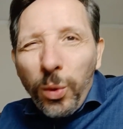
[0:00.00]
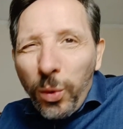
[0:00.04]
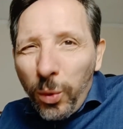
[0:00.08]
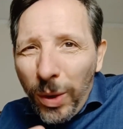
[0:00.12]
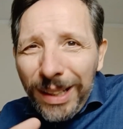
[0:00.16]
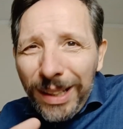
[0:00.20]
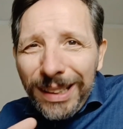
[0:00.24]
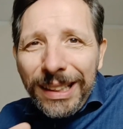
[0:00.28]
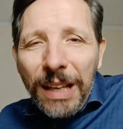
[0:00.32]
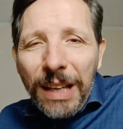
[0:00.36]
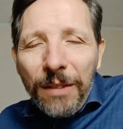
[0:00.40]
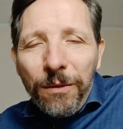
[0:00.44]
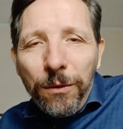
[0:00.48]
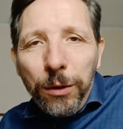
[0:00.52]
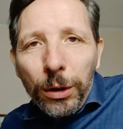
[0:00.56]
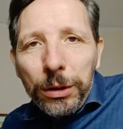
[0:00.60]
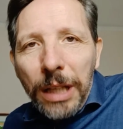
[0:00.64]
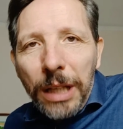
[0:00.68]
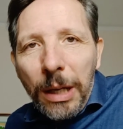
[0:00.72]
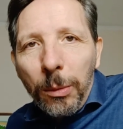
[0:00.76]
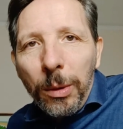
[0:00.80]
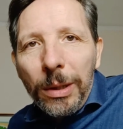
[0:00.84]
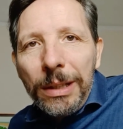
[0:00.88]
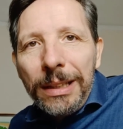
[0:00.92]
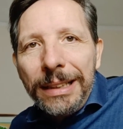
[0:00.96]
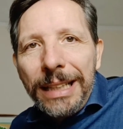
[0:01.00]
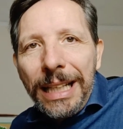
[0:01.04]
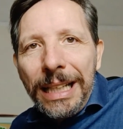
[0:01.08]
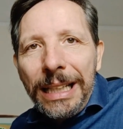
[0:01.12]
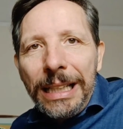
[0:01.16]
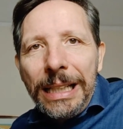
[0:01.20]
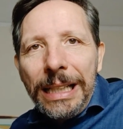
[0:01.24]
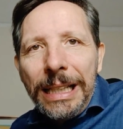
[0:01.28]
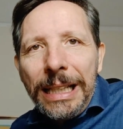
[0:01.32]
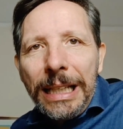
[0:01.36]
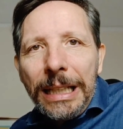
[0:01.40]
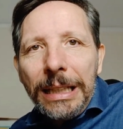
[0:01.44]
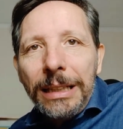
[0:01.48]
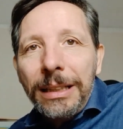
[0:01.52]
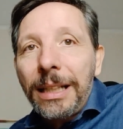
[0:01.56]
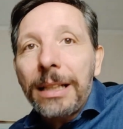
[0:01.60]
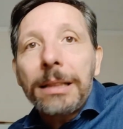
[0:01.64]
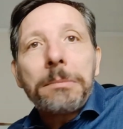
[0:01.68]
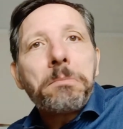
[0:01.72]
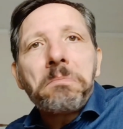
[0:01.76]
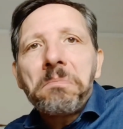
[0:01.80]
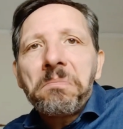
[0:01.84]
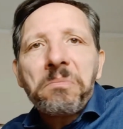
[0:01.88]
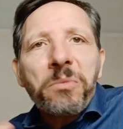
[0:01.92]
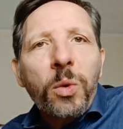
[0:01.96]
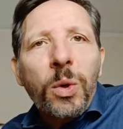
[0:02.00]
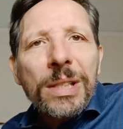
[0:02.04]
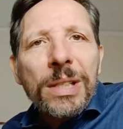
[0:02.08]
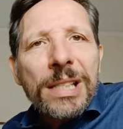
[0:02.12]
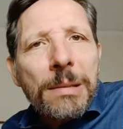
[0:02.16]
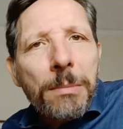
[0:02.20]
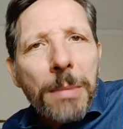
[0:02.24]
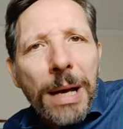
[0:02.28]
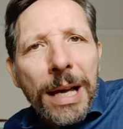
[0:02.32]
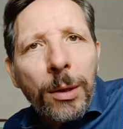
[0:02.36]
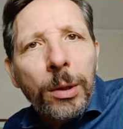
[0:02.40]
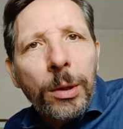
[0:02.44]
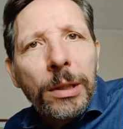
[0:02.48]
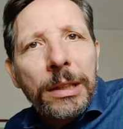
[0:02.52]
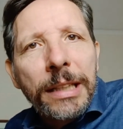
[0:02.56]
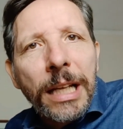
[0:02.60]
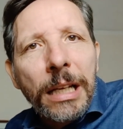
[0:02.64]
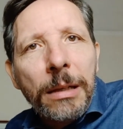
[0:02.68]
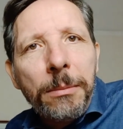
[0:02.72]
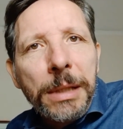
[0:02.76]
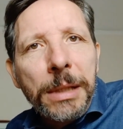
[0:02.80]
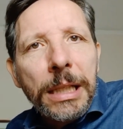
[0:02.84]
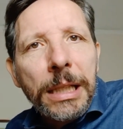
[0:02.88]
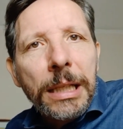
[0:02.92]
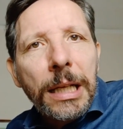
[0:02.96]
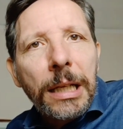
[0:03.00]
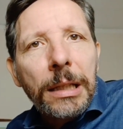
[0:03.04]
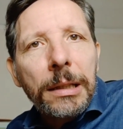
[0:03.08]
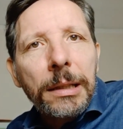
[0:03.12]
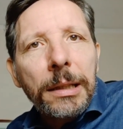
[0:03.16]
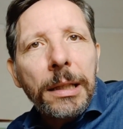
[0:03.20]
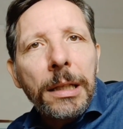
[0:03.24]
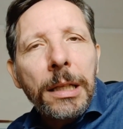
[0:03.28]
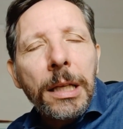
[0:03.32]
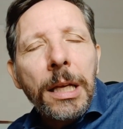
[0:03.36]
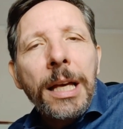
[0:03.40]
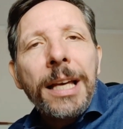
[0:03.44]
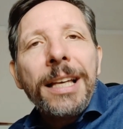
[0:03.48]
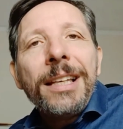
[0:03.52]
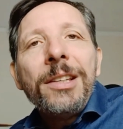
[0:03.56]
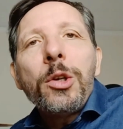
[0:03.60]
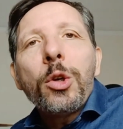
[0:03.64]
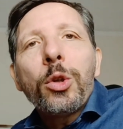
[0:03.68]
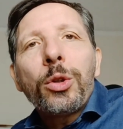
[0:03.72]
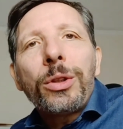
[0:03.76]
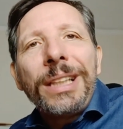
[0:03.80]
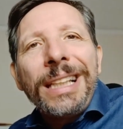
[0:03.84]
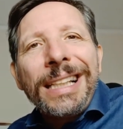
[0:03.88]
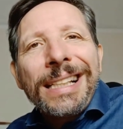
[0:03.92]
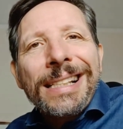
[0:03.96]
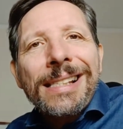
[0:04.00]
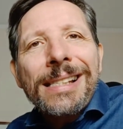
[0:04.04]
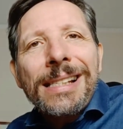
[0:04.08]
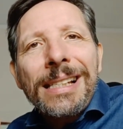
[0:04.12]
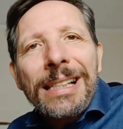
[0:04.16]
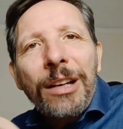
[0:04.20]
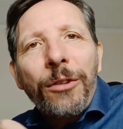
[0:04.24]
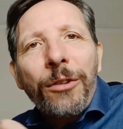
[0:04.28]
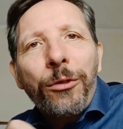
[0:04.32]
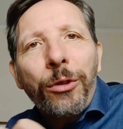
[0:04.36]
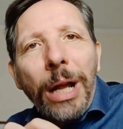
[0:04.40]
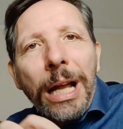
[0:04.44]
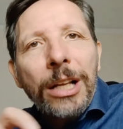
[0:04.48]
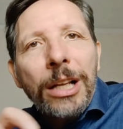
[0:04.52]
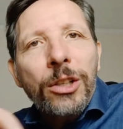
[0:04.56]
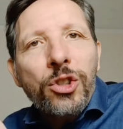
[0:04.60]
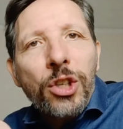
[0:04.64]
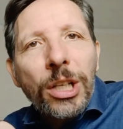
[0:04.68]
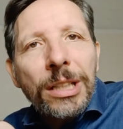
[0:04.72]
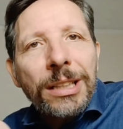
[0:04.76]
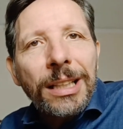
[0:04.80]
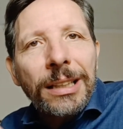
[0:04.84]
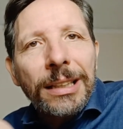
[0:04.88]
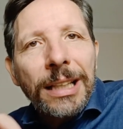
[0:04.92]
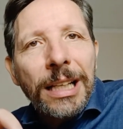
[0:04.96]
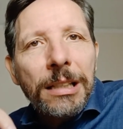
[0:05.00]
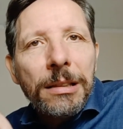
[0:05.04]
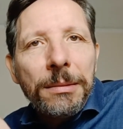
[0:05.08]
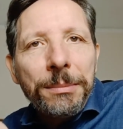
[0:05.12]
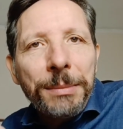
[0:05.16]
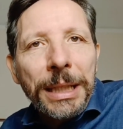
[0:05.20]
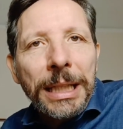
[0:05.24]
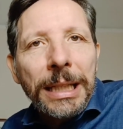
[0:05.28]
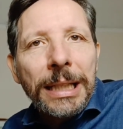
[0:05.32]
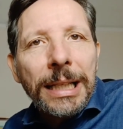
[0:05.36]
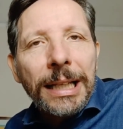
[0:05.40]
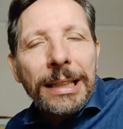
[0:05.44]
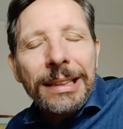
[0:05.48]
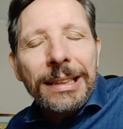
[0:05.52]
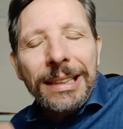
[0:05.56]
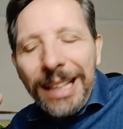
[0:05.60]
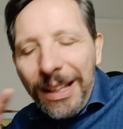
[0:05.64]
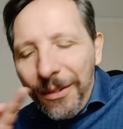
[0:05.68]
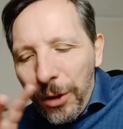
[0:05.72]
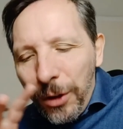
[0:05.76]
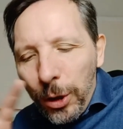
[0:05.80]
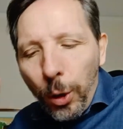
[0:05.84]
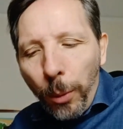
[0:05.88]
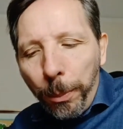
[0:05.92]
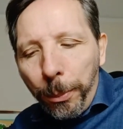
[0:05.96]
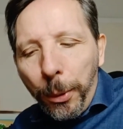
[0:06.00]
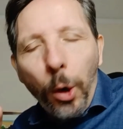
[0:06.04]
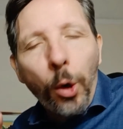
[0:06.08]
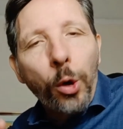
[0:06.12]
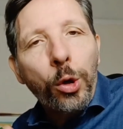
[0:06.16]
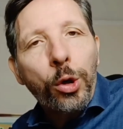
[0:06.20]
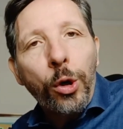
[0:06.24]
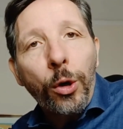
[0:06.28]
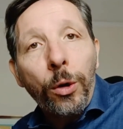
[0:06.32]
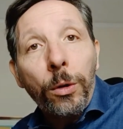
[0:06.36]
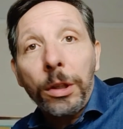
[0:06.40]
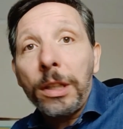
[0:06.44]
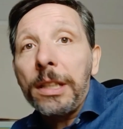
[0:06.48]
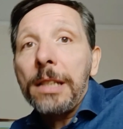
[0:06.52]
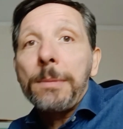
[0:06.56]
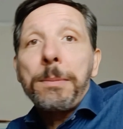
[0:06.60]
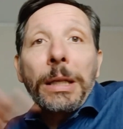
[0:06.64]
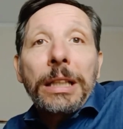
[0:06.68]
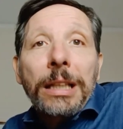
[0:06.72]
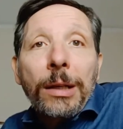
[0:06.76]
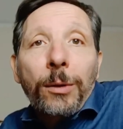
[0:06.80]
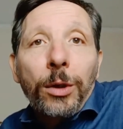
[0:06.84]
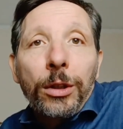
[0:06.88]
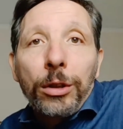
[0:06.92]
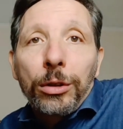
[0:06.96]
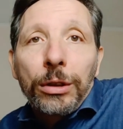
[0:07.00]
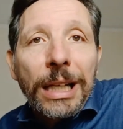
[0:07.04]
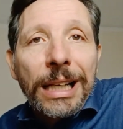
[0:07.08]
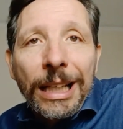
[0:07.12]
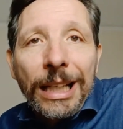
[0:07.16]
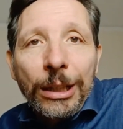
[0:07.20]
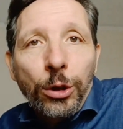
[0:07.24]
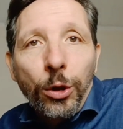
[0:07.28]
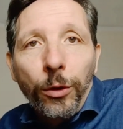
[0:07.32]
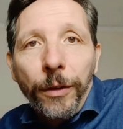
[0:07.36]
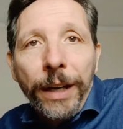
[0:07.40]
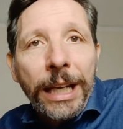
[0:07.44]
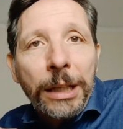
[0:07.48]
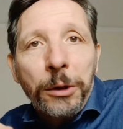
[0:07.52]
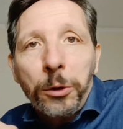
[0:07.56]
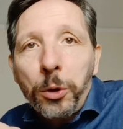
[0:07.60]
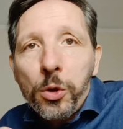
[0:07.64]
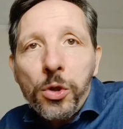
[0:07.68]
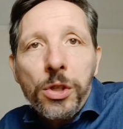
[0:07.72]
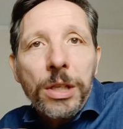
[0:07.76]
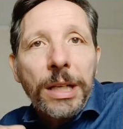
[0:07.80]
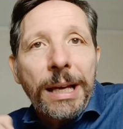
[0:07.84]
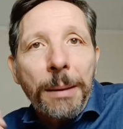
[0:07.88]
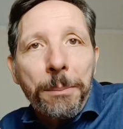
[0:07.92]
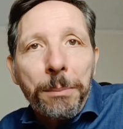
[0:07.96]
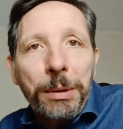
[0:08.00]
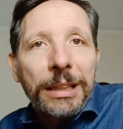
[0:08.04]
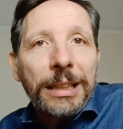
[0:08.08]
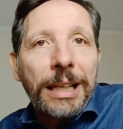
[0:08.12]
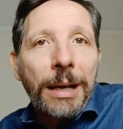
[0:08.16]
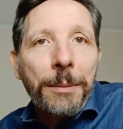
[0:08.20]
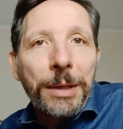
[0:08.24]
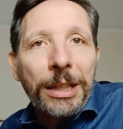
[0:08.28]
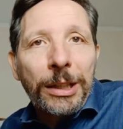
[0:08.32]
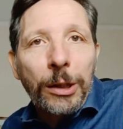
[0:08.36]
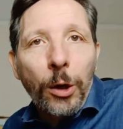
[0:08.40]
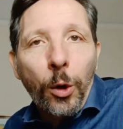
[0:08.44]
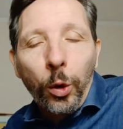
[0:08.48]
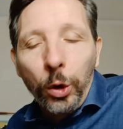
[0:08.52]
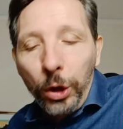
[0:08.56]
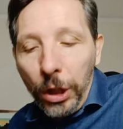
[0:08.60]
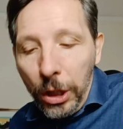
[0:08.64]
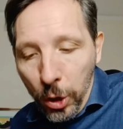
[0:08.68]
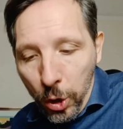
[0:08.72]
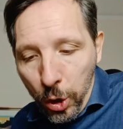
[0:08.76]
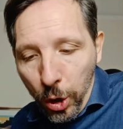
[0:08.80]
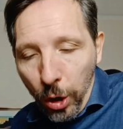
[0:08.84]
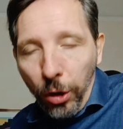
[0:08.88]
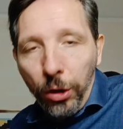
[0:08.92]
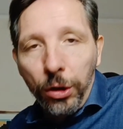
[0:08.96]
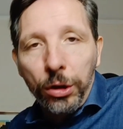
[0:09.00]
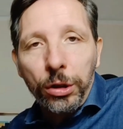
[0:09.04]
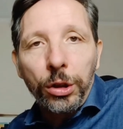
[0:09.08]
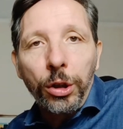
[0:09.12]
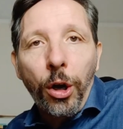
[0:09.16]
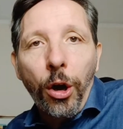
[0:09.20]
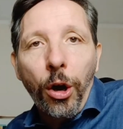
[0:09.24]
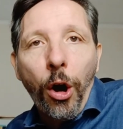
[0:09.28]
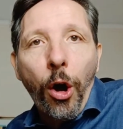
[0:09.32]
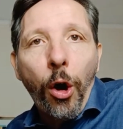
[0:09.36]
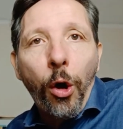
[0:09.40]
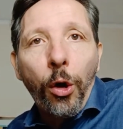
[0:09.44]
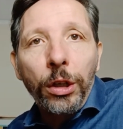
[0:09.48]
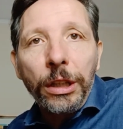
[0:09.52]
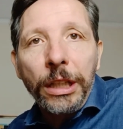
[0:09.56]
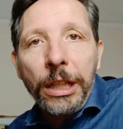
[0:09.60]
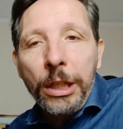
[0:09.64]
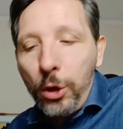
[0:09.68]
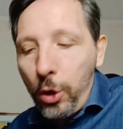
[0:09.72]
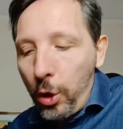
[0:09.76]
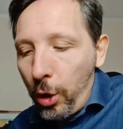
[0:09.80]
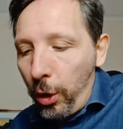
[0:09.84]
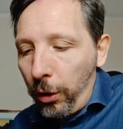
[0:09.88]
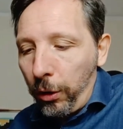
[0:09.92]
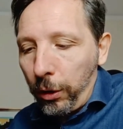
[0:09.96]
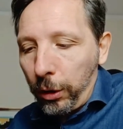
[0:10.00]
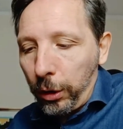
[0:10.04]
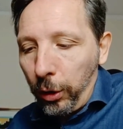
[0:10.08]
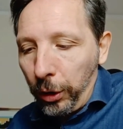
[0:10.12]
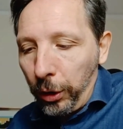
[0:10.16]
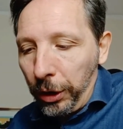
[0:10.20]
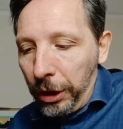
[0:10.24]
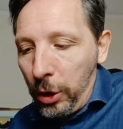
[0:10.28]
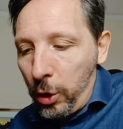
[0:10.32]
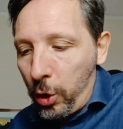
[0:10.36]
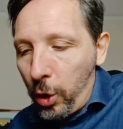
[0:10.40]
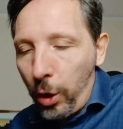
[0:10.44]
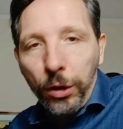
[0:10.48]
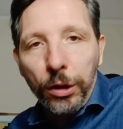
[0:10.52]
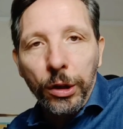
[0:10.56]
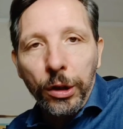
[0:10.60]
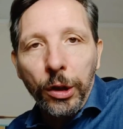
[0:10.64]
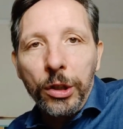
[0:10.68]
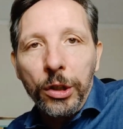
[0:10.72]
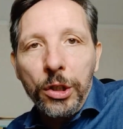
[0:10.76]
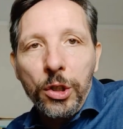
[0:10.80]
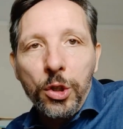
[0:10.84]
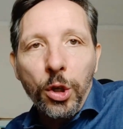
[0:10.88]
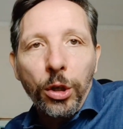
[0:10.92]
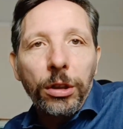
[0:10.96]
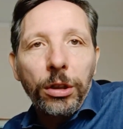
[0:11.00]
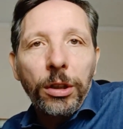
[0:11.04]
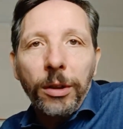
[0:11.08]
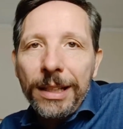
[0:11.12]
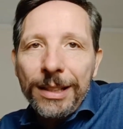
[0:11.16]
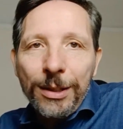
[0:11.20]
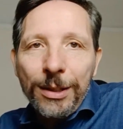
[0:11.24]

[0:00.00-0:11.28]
Qualche volta quelli dell'Inter quasi mai quelli del Milan. Io dissing fra gente del Milan ne vedo poco rispetto a quello della Juventus che praticamente ogni giorno, ogni giorno, ogni giorno, ogni giorno, ve